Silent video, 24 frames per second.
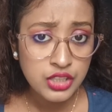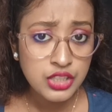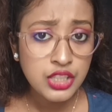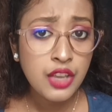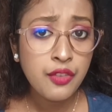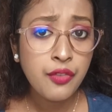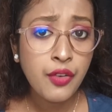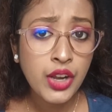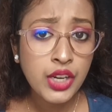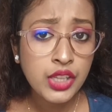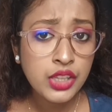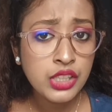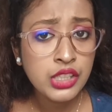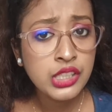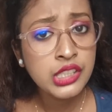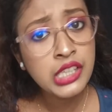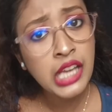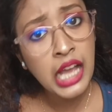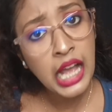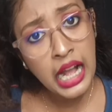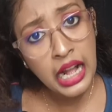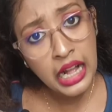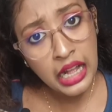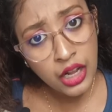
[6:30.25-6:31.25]
জেফারদি
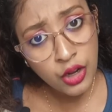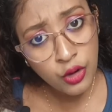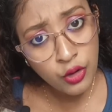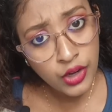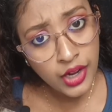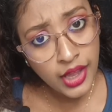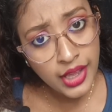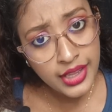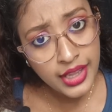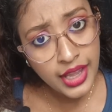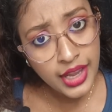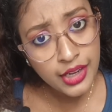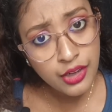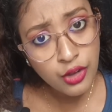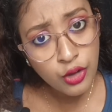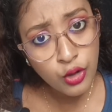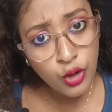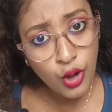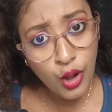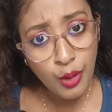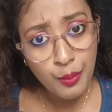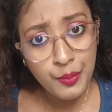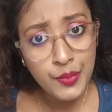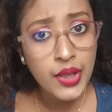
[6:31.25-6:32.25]
কি আগাগোলাই
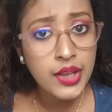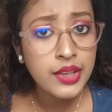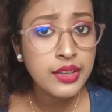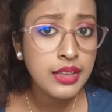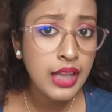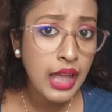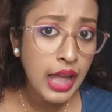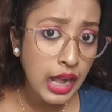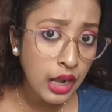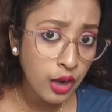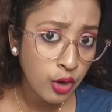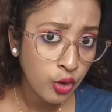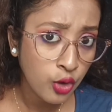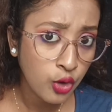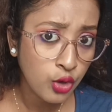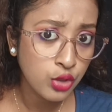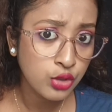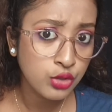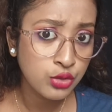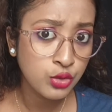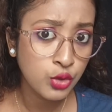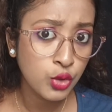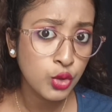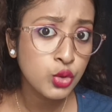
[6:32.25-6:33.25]
এইরকম নাকি
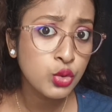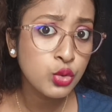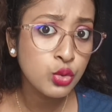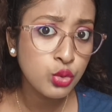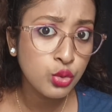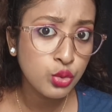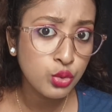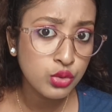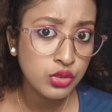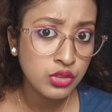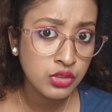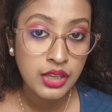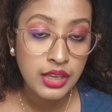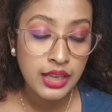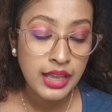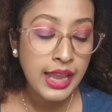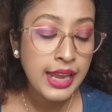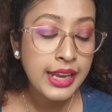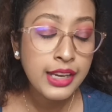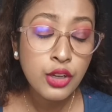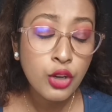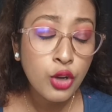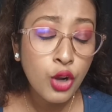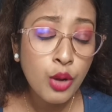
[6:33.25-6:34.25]
এখন নতুন
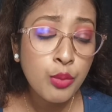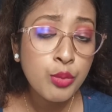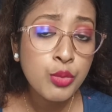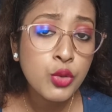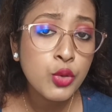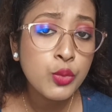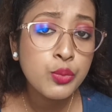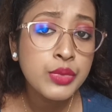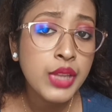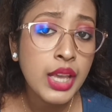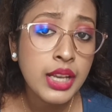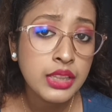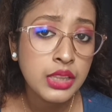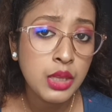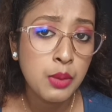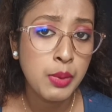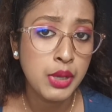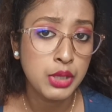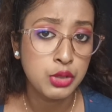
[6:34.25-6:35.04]
এইরকম রূপ দেখতে